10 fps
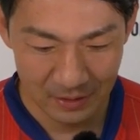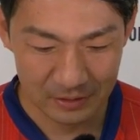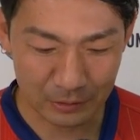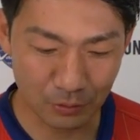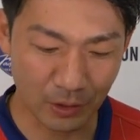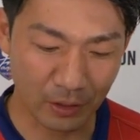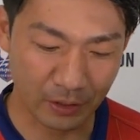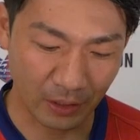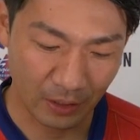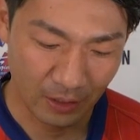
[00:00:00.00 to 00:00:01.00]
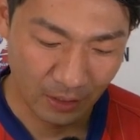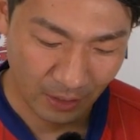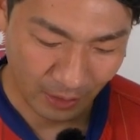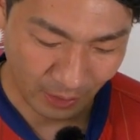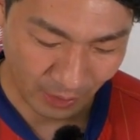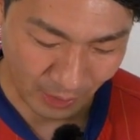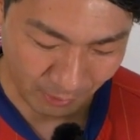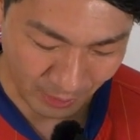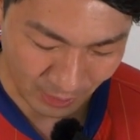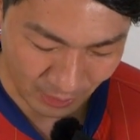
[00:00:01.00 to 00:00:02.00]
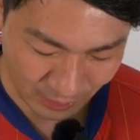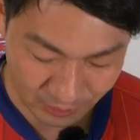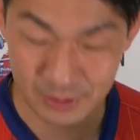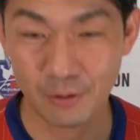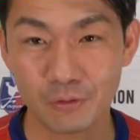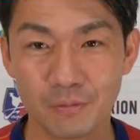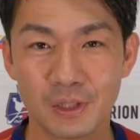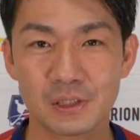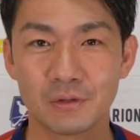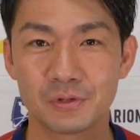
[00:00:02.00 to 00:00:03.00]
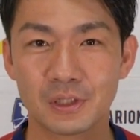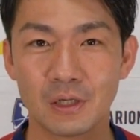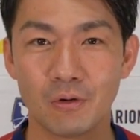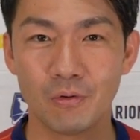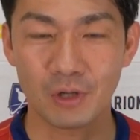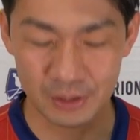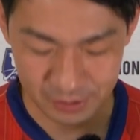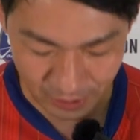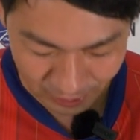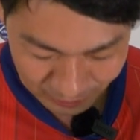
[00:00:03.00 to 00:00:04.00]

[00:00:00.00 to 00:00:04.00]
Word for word: さあそんなわけで、えー、秋田戦本当皆さんの力をお借りして